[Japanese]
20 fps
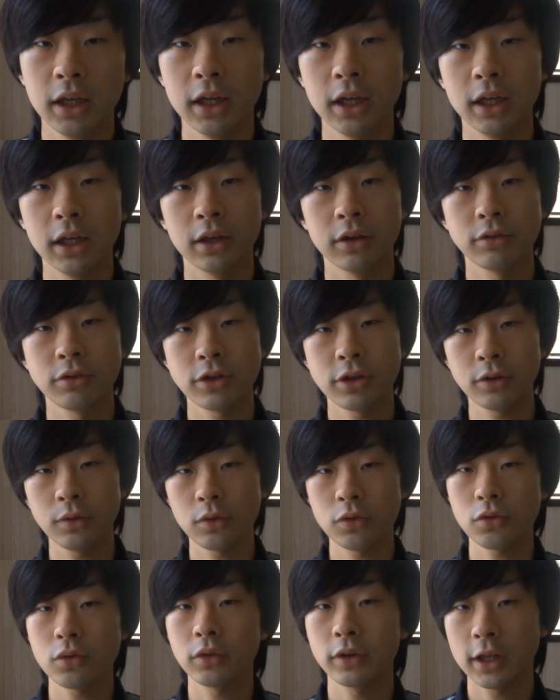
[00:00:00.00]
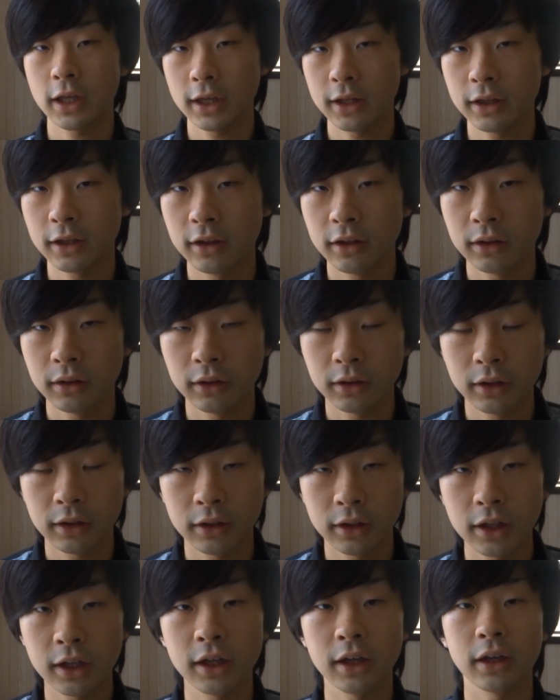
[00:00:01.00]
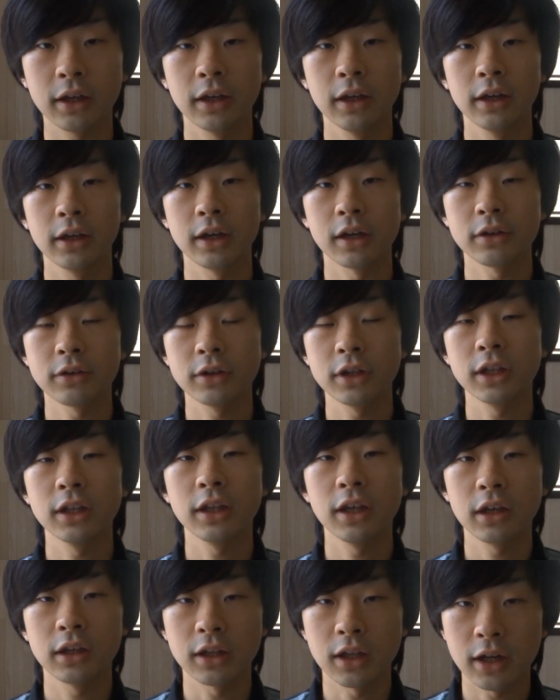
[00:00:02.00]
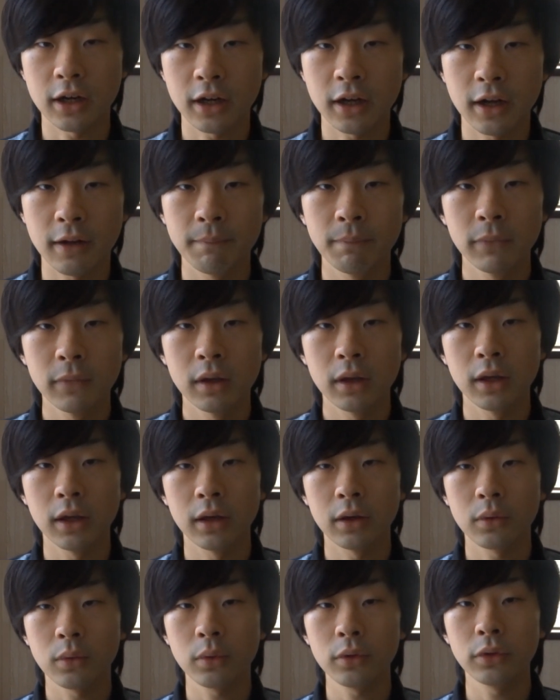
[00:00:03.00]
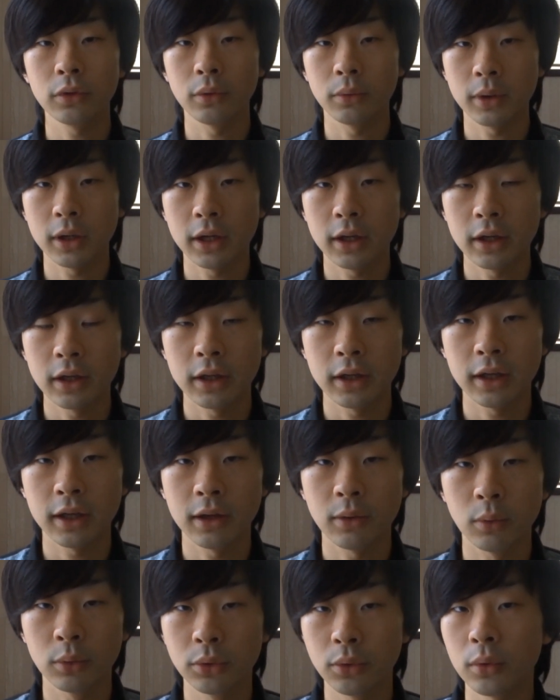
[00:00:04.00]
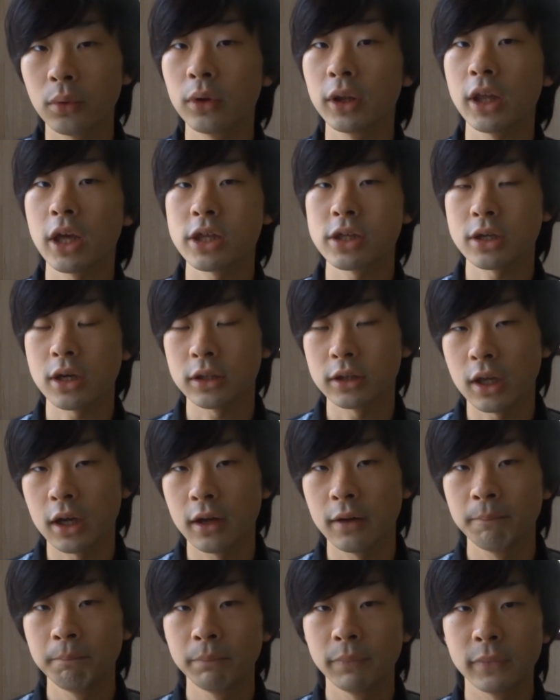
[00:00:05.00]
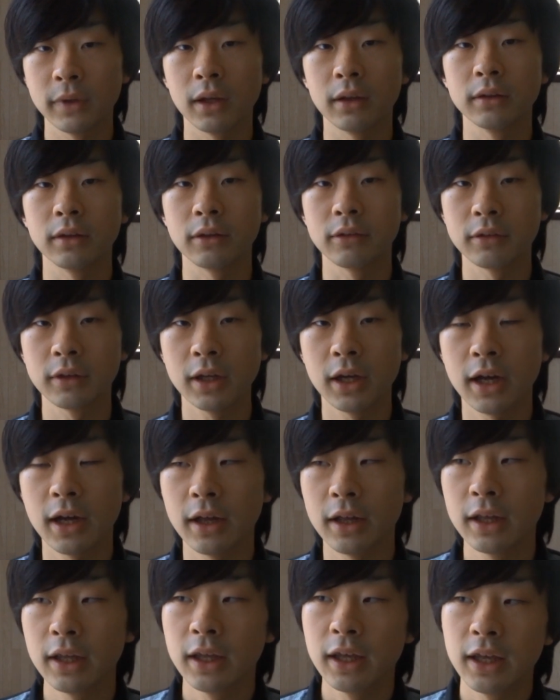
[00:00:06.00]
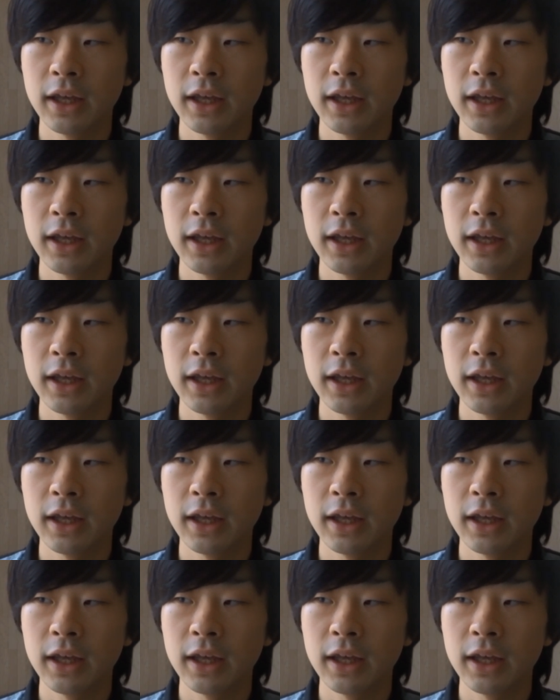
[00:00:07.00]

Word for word: えー、口の状態が確認できたら、えー、今度は、えー、音の出し方なんですが、